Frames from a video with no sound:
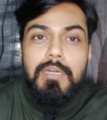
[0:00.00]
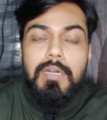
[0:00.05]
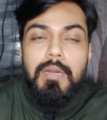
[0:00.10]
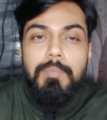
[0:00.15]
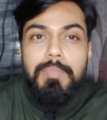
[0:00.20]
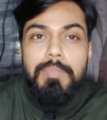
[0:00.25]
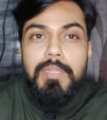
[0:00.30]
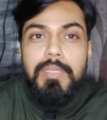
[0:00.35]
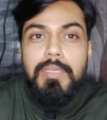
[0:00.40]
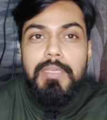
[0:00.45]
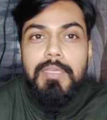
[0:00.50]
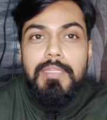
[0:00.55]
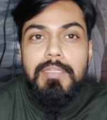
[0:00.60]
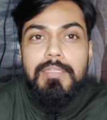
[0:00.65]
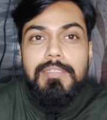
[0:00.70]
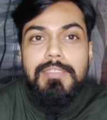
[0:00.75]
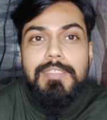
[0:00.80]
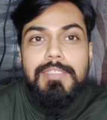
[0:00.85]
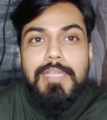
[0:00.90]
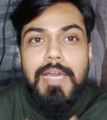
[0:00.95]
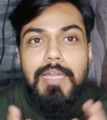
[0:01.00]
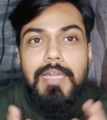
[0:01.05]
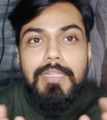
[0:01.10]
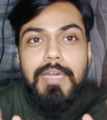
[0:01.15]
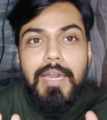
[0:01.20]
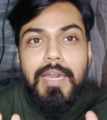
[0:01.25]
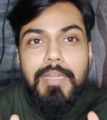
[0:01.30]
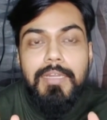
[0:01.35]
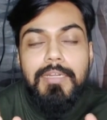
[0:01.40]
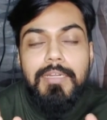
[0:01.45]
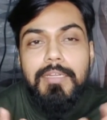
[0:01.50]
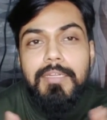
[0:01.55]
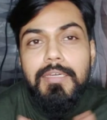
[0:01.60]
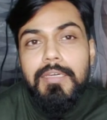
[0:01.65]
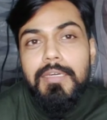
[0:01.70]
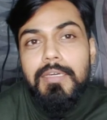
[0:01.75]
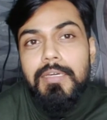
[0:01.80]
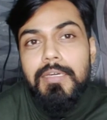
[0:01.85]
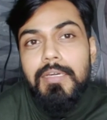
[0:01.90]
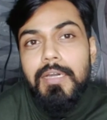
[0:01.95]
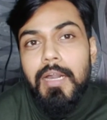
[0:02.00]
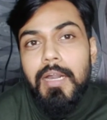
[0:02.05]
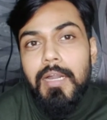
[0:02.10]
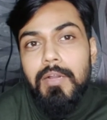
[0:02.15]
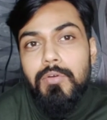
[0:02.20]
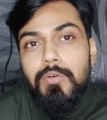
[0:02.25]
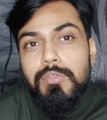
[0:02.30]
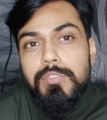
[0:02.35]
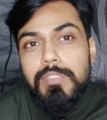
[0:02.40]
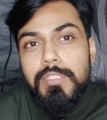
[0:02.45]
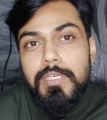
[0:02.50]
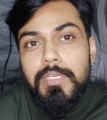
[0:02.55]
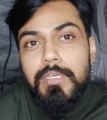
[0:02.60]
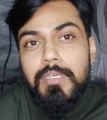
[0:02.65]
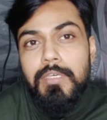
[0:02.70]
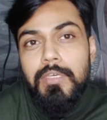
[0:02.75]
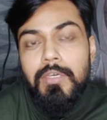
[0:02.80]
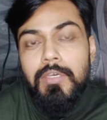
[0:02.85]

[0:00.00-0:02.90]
अपनी इन साधारण आँखों से